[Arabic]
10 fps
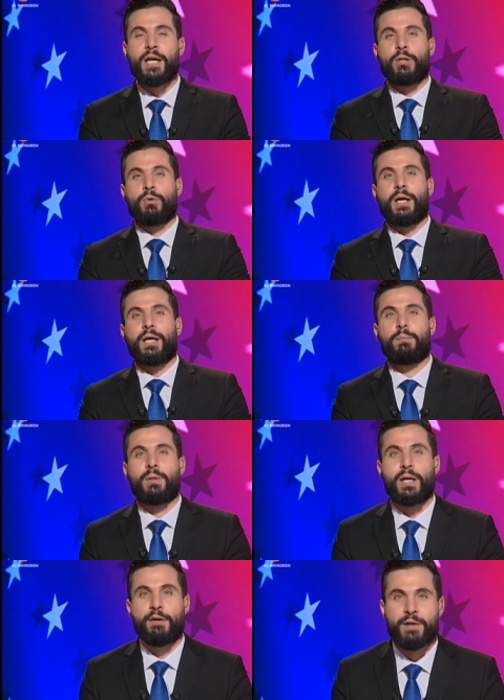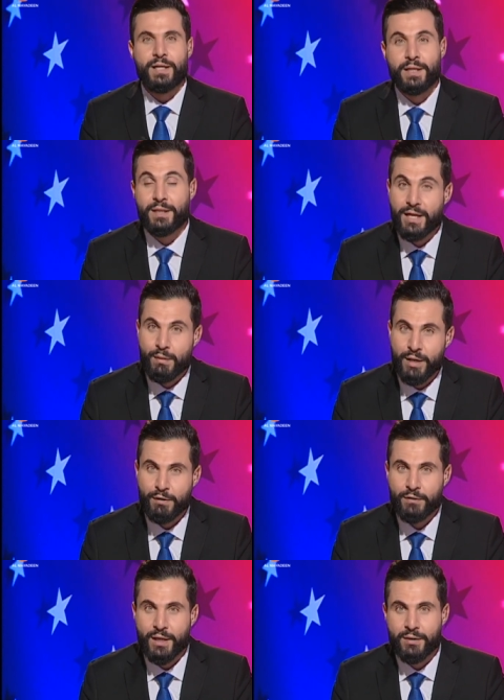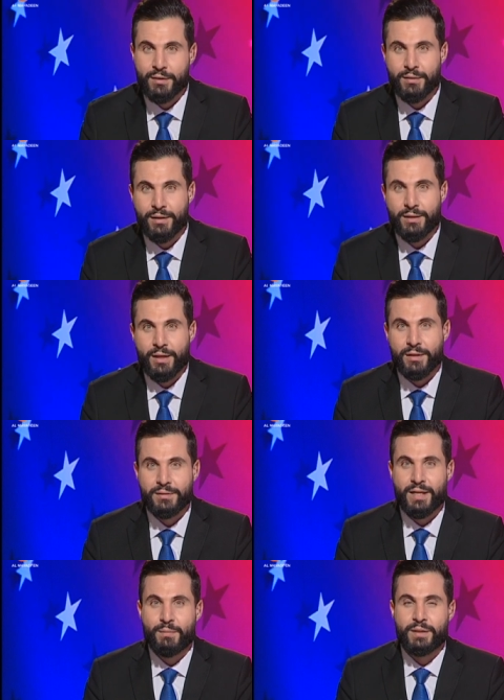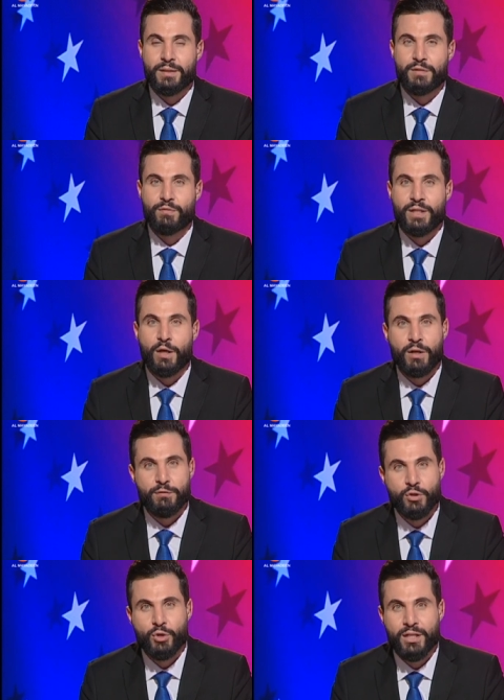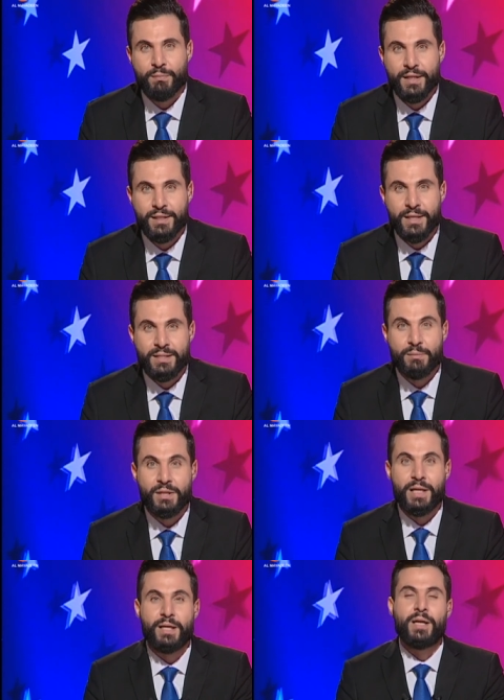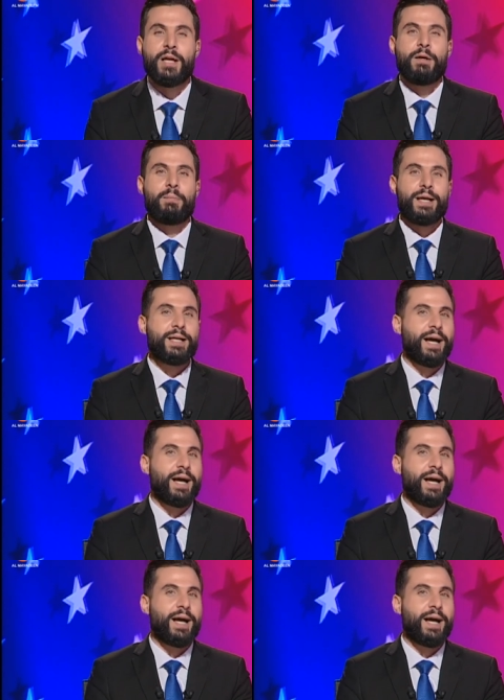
نرحب بضيفينا الدائمين في هذه التغطية للانتخابات النصفية هنا في استديوهات الميادين الزميلة بهية